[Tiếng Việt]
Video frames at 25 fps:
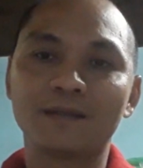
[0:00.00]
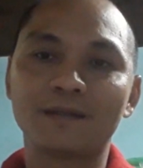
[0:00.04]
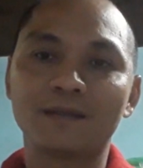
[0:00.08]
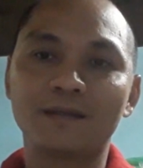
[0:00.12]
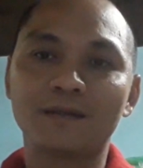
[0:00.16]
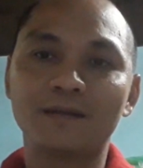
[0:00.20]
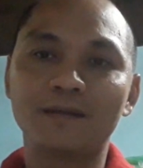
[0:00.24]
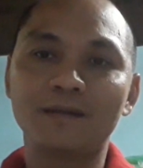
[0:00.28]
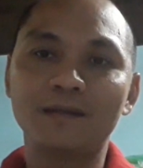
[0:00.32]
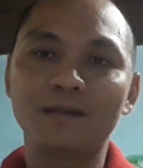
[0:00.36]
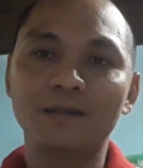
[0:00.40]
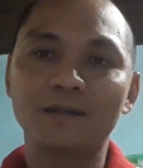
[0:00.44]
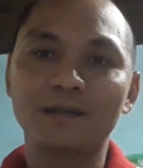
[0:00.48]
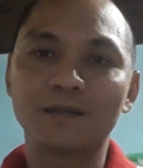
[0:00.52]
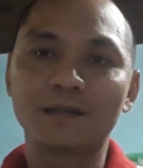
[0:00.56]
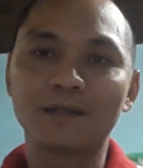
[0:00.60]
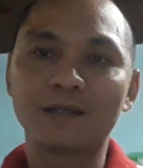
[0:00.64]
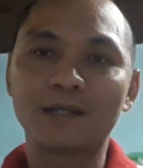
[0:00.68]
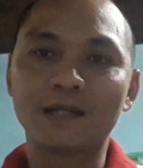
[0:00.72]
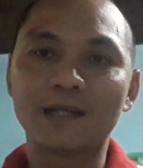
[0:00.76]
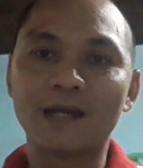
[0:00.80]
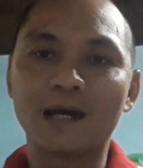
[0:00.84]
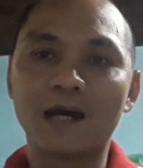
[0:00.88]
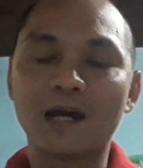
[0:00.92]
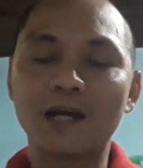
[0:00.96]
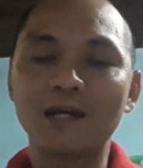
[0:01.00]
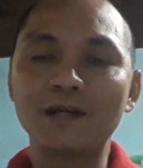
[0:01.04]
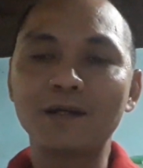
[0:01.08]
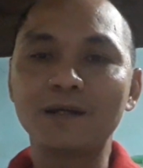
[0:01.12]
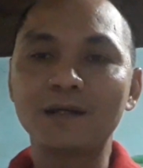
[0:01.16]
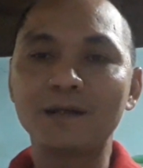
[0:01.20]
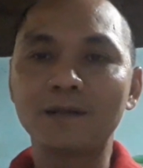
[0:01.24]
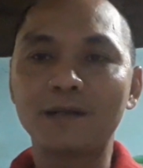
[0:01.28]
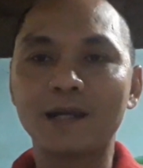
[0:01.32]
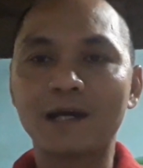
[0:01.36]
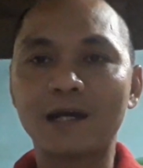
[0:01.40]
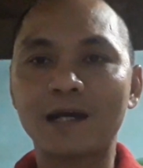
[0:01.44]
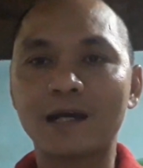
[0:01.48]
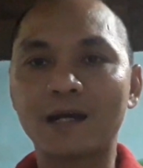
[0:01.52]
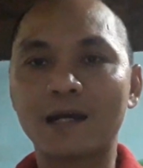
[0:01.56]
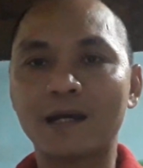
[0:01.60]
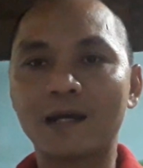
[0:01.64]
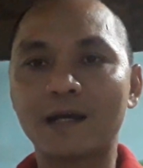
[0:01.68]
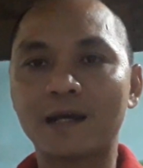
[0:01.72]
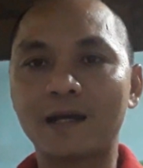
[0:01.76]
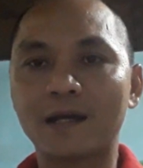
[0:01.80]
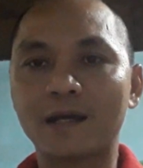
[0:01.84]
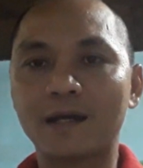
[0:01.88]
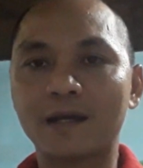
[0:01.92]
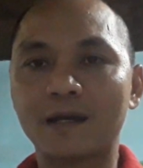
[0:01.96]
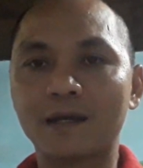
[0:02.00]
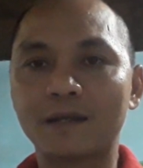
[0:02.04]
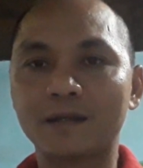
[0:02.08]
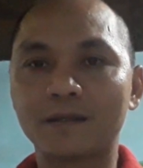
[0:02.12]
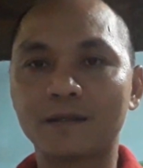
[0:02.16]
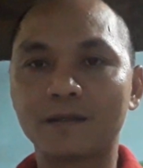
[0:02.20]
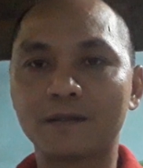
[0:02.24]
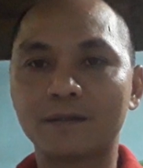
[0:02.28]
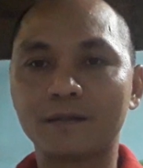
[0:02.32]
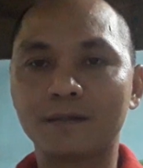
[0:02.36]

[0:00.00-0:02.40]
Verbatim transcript: đó thì đỡ là